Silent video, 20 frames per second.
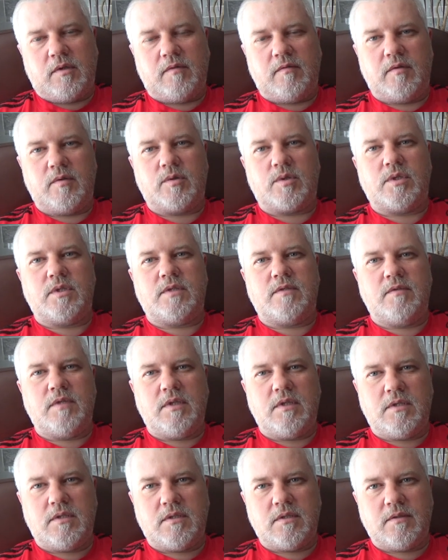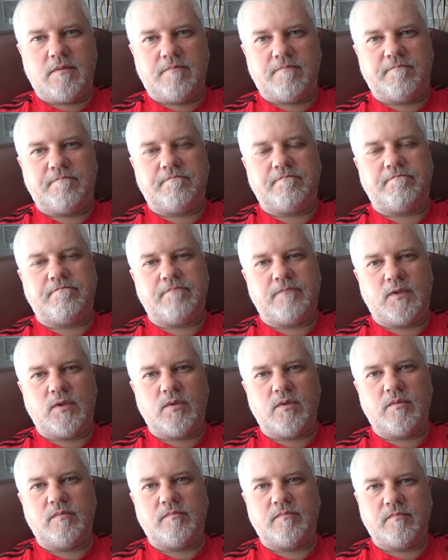вы уж извините,
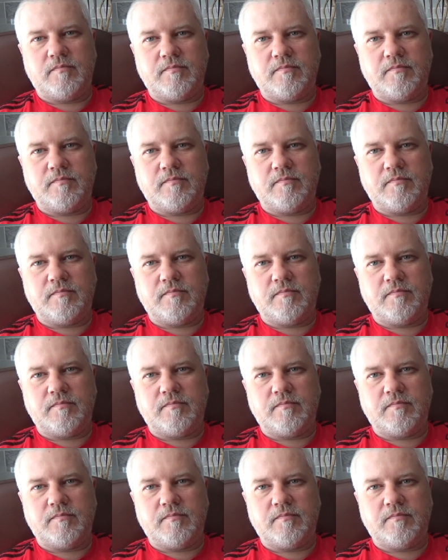но